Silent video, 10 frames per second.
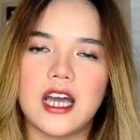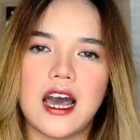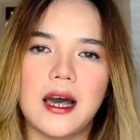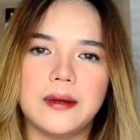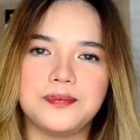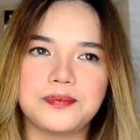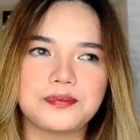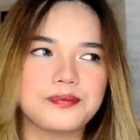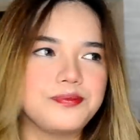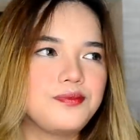na
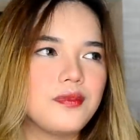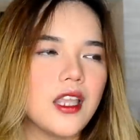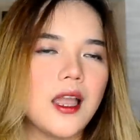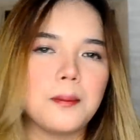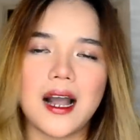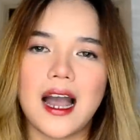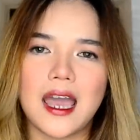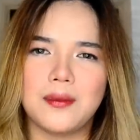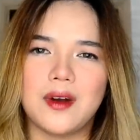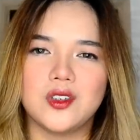pang
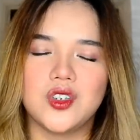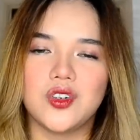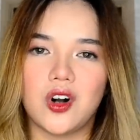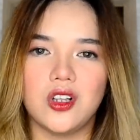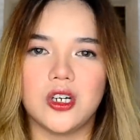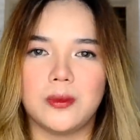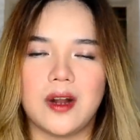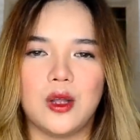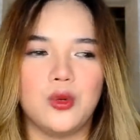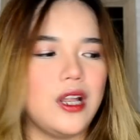eyebrows, yung color
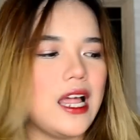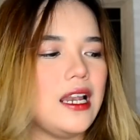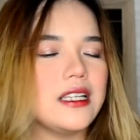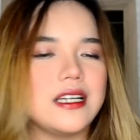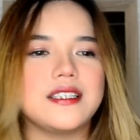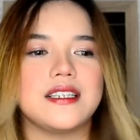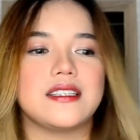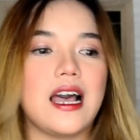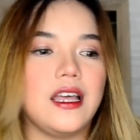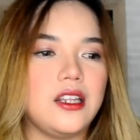brown. Wala lang kasi
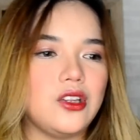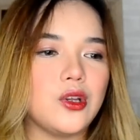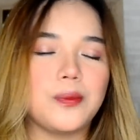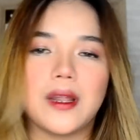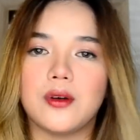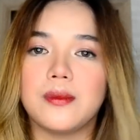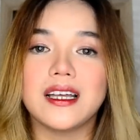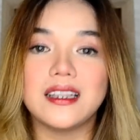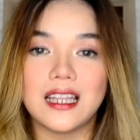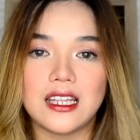sa akin dito, pero
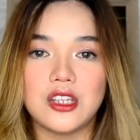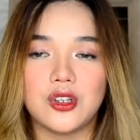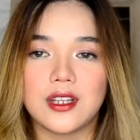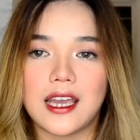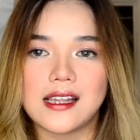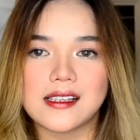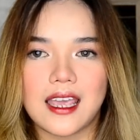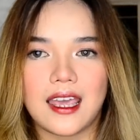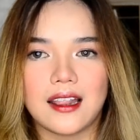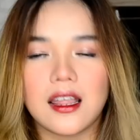maganda din yun, guys.
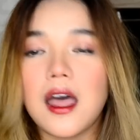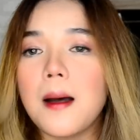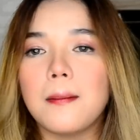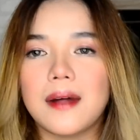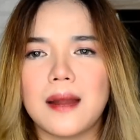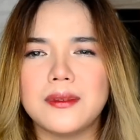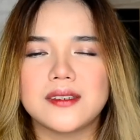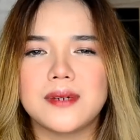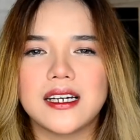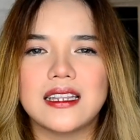And marami
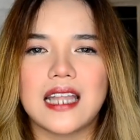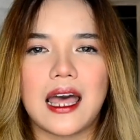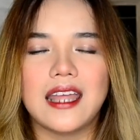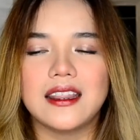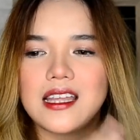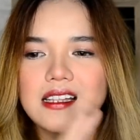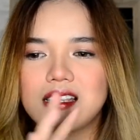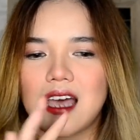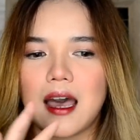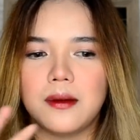dyang maganda. And then
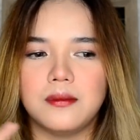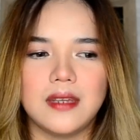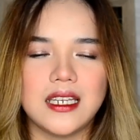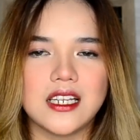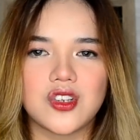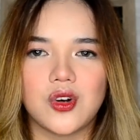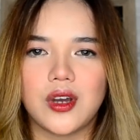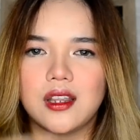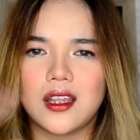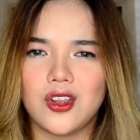sa
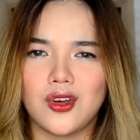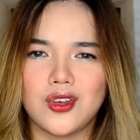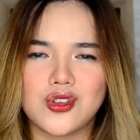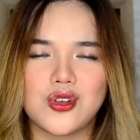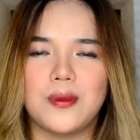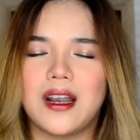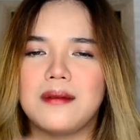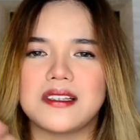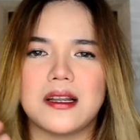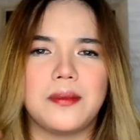Miniso and then Yoyoso,
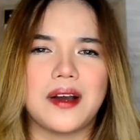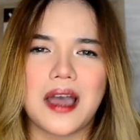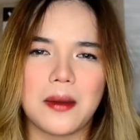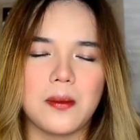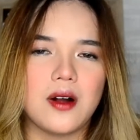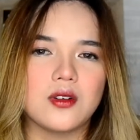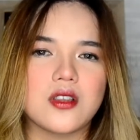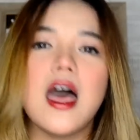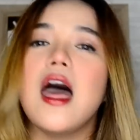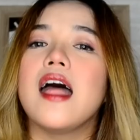marami silang pang eyebrows.
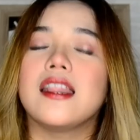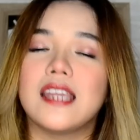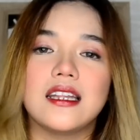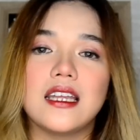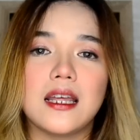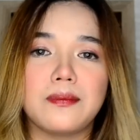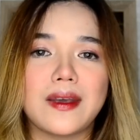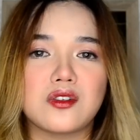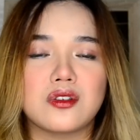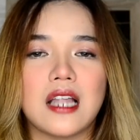99
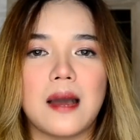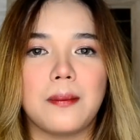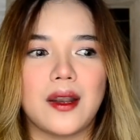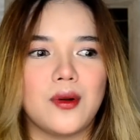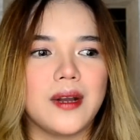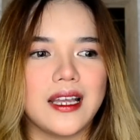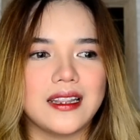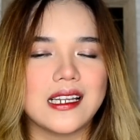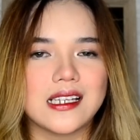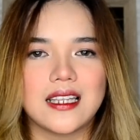pesos lang, pero
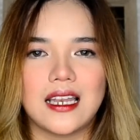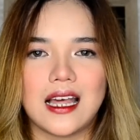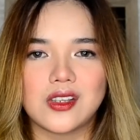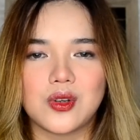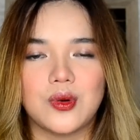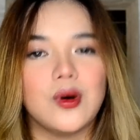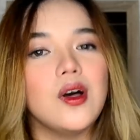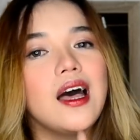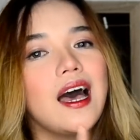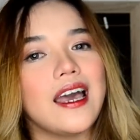maganda na sila. So,
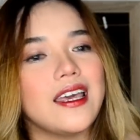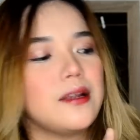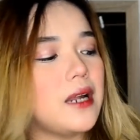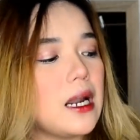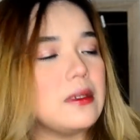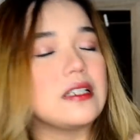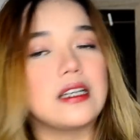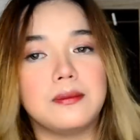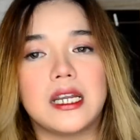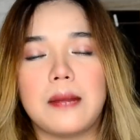ayan, marami,
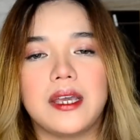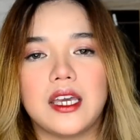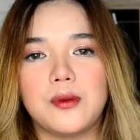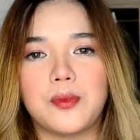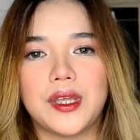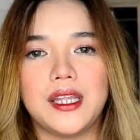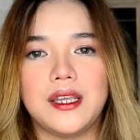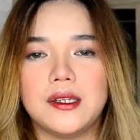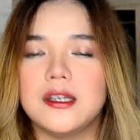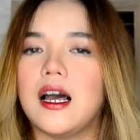marami kayong
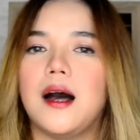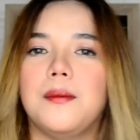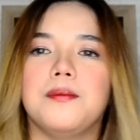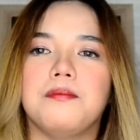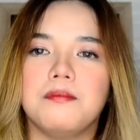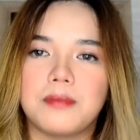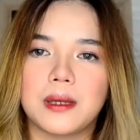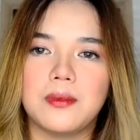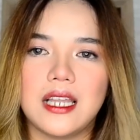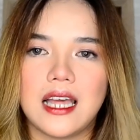pwedeng um,
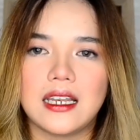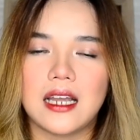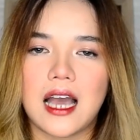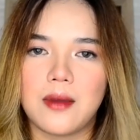pagbilhan ng